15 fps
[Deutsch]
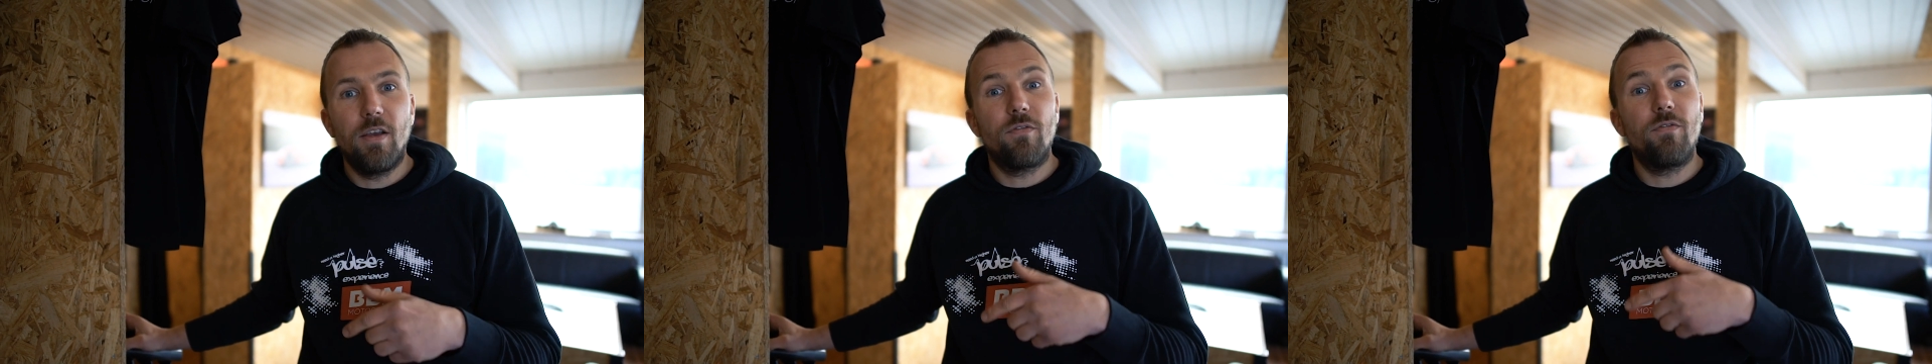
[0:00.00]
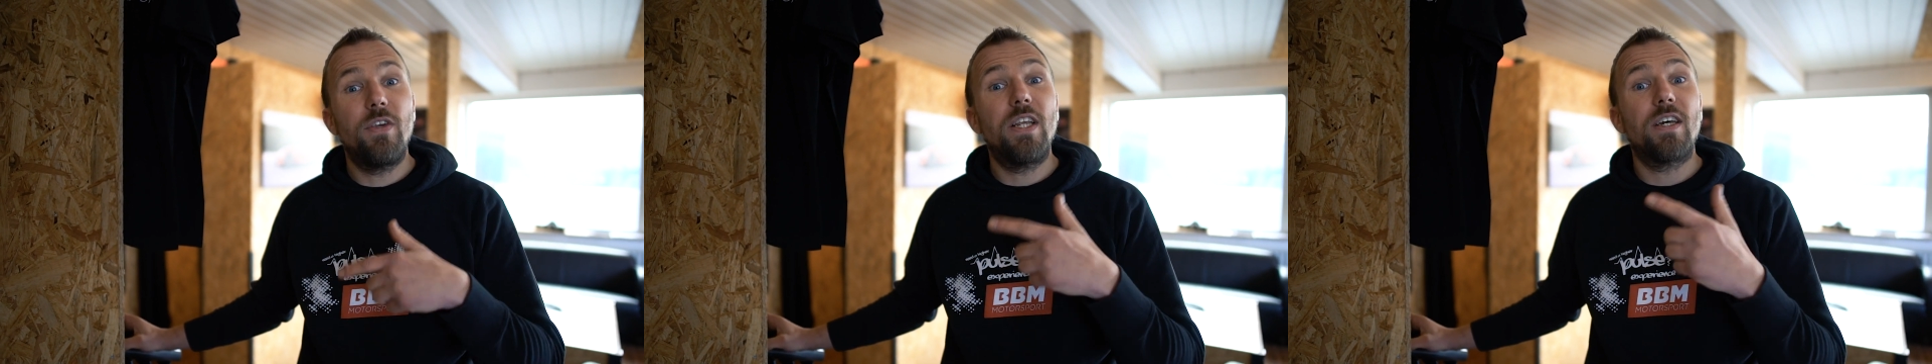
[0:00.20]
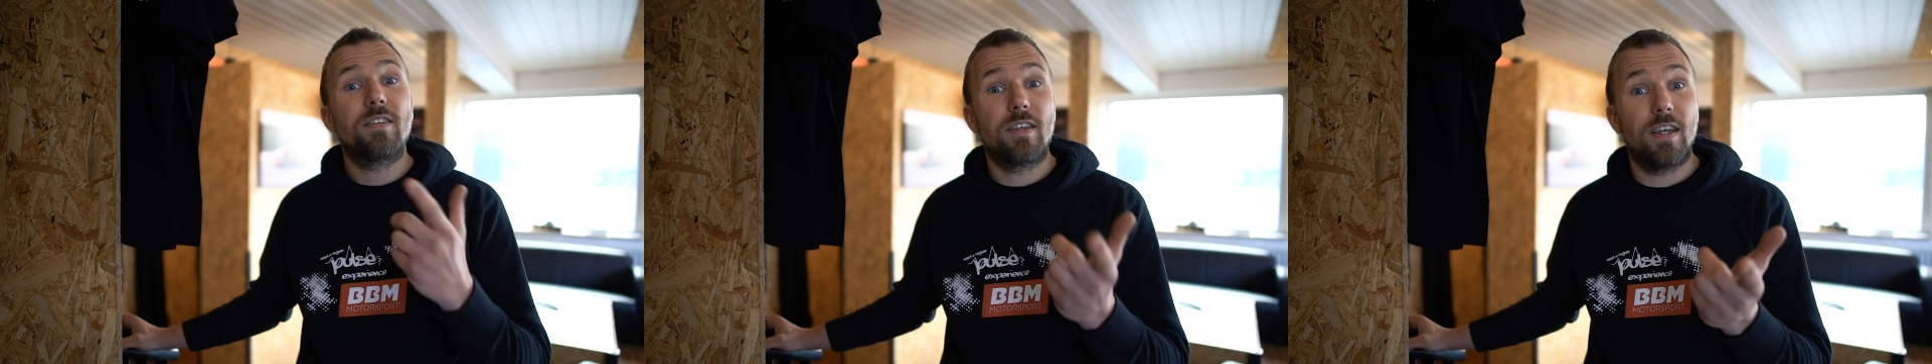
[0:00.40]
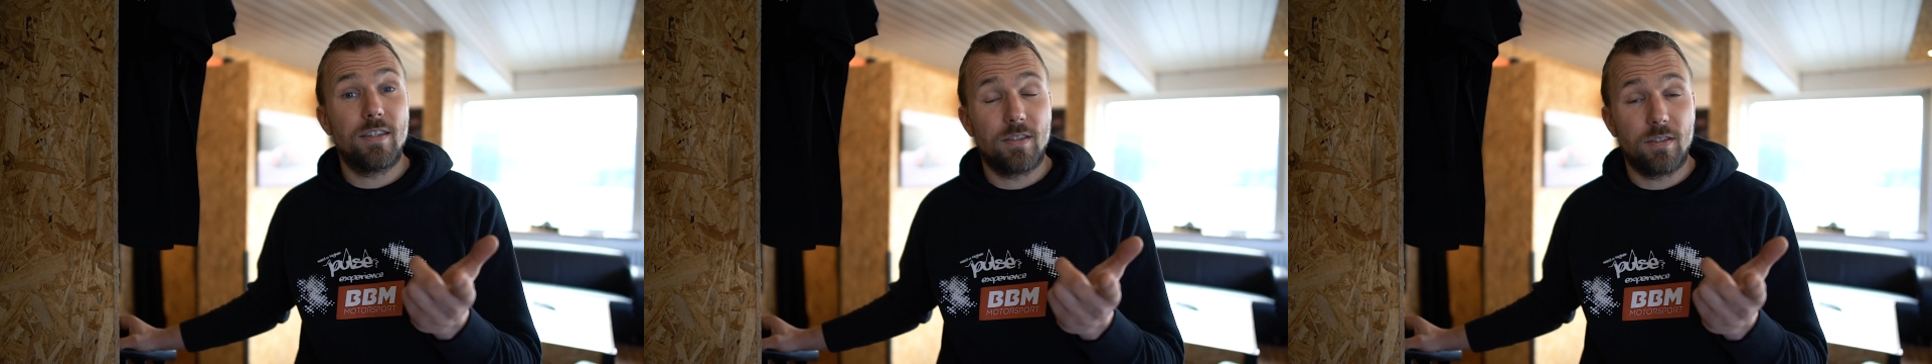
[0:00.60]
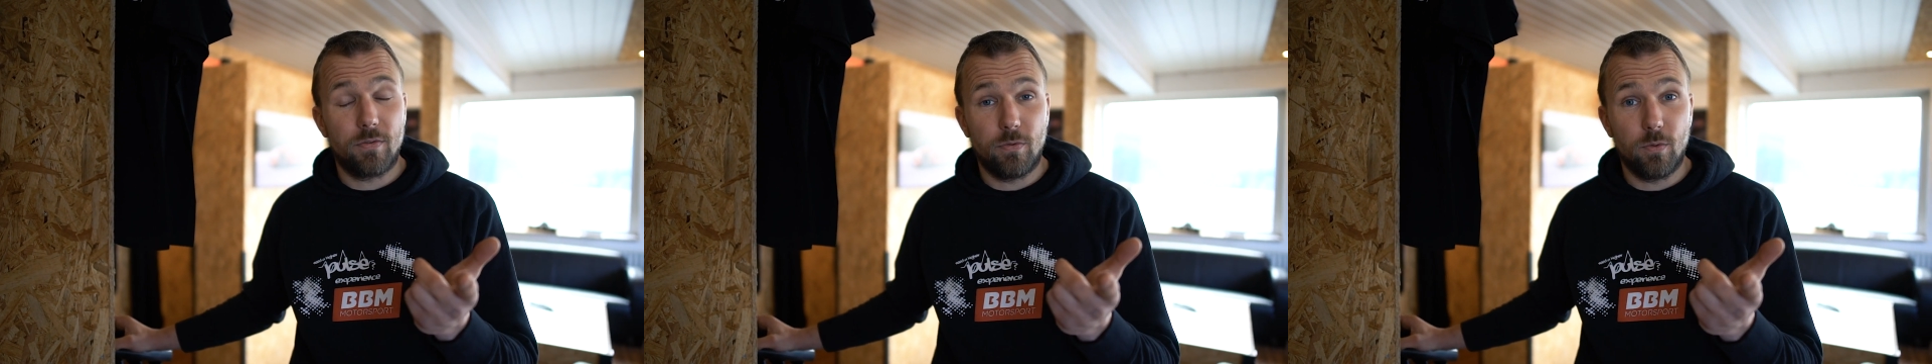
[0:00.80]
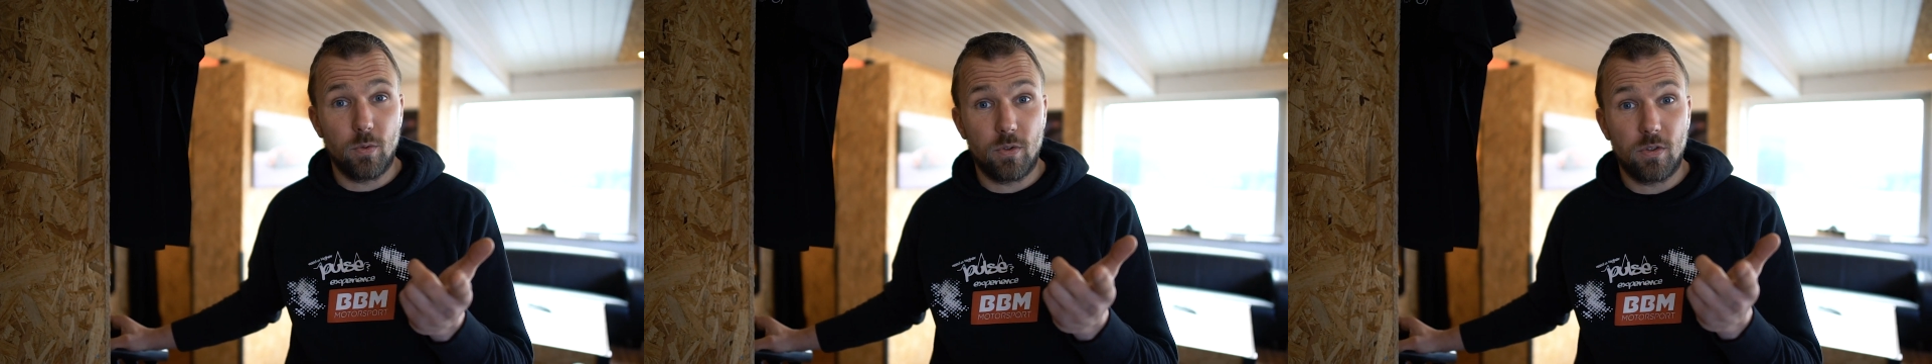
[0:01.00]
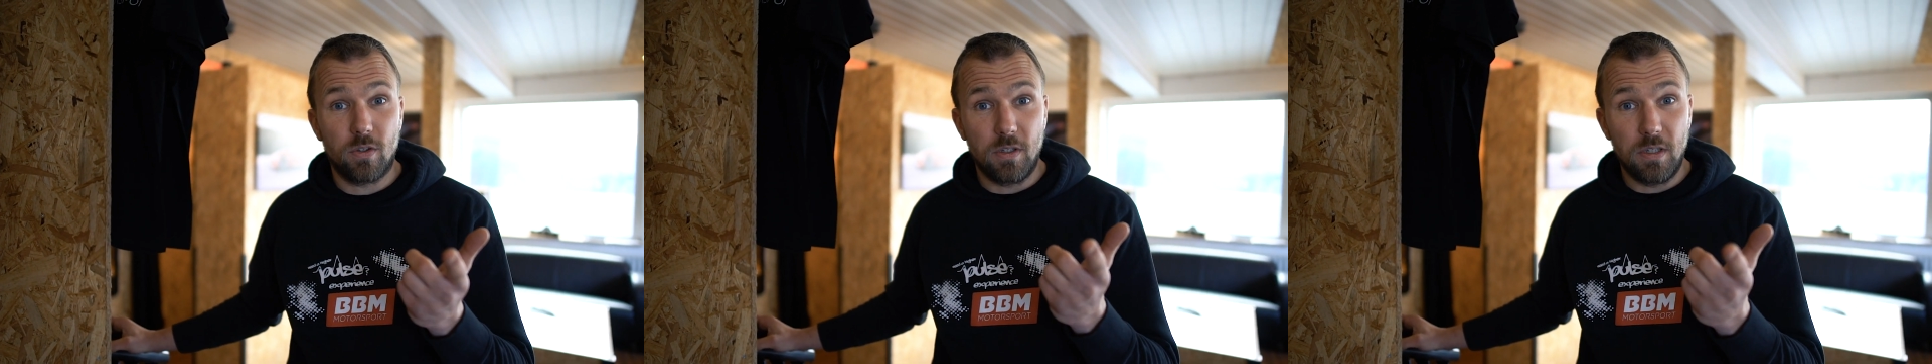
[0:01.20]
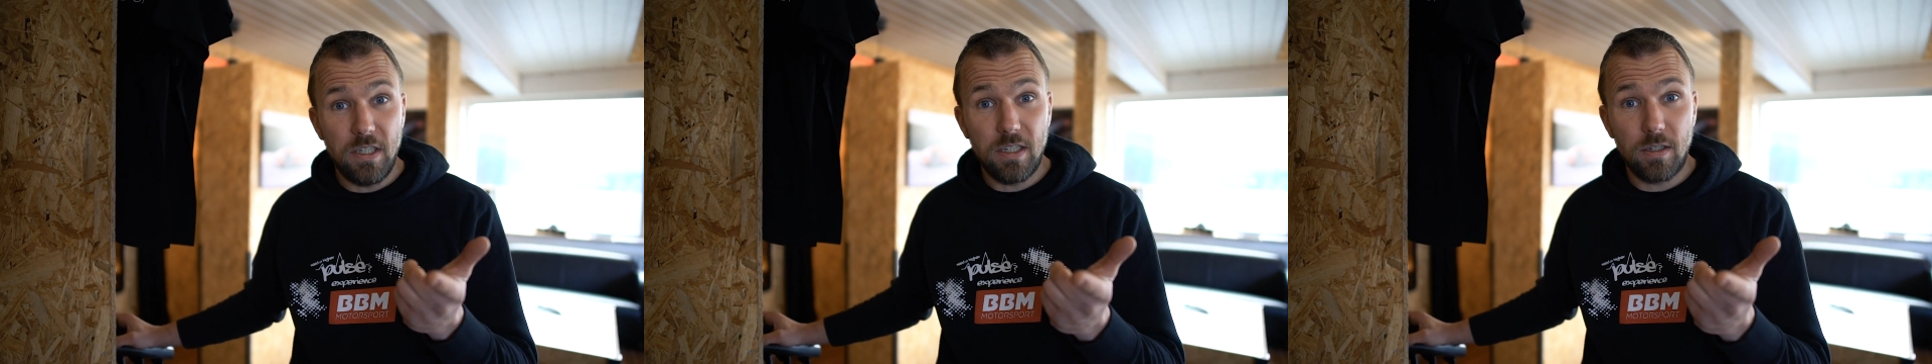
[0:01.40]
Wie das Ganze
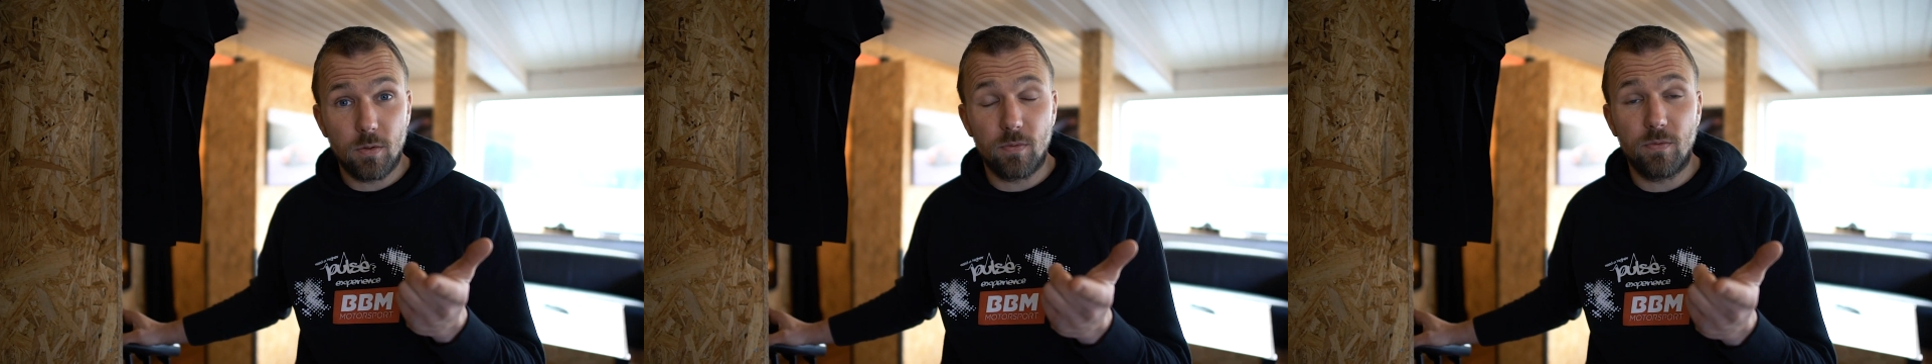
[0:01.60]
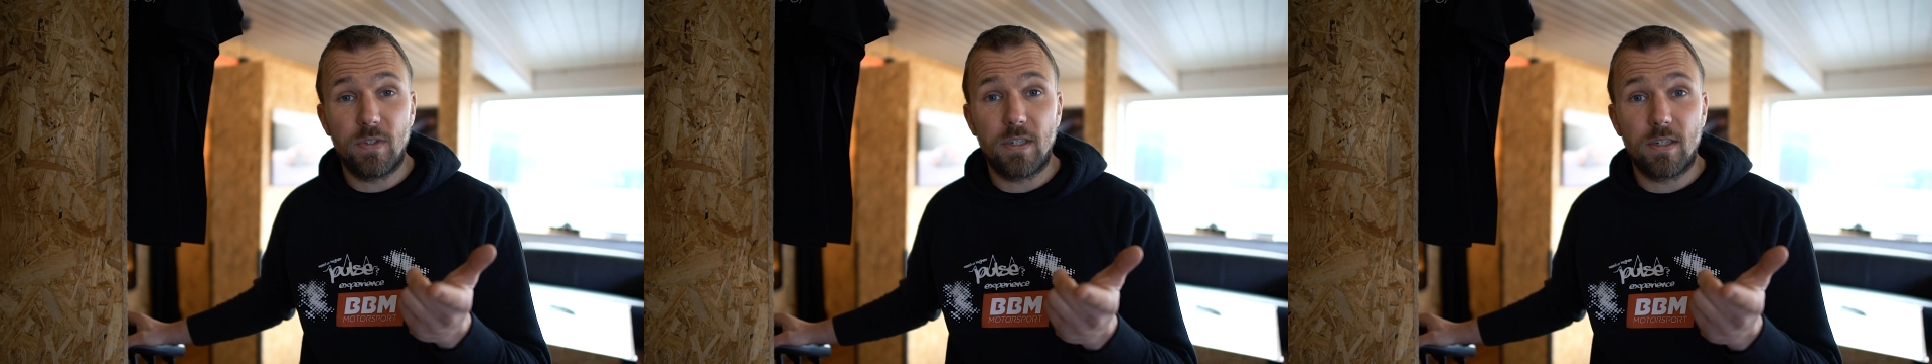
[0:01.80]
funktioniert und wie